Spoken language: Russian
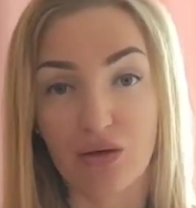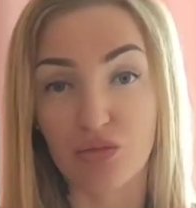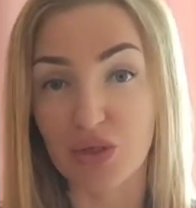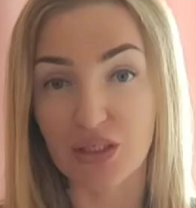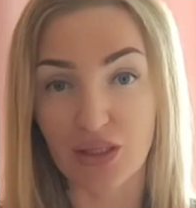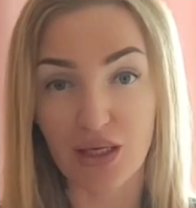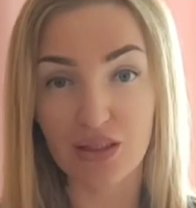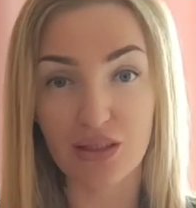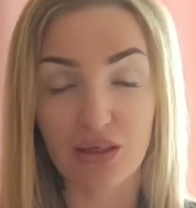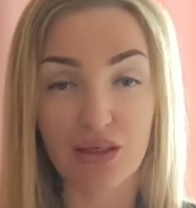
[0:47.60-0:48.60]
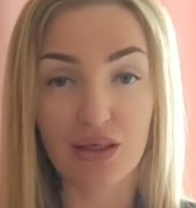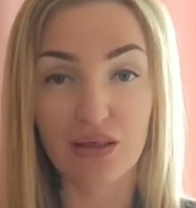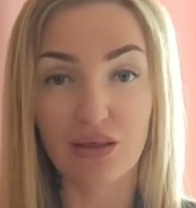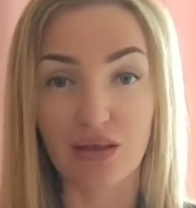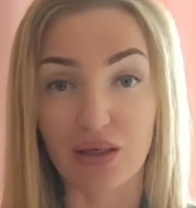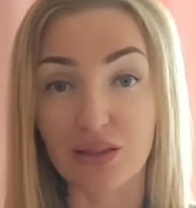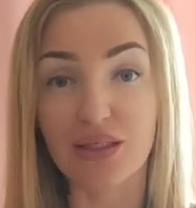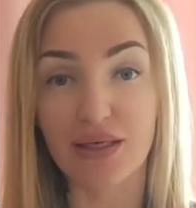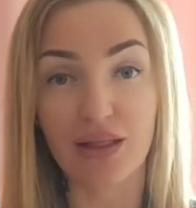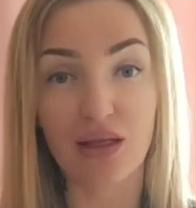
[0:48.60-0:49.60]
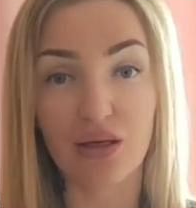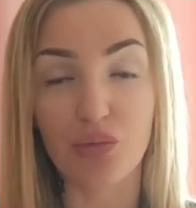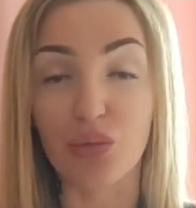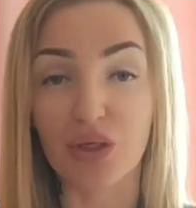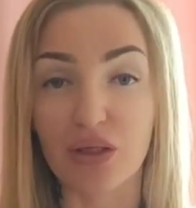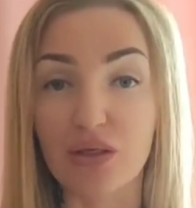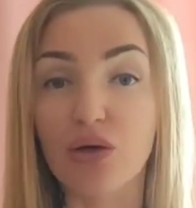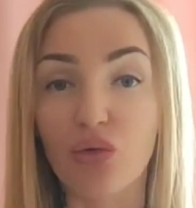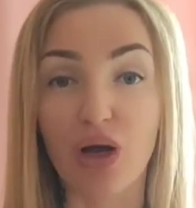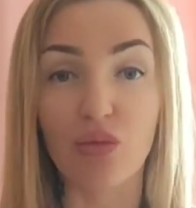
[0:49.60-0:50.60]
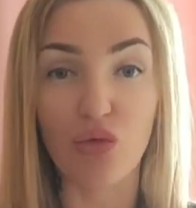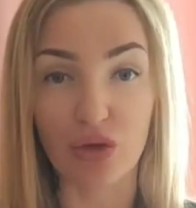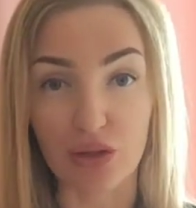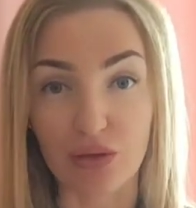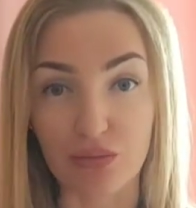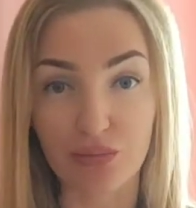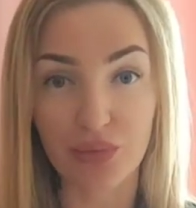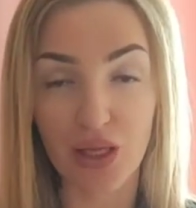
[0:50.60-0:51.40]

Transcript: В медитациях э, тело было неугомонным.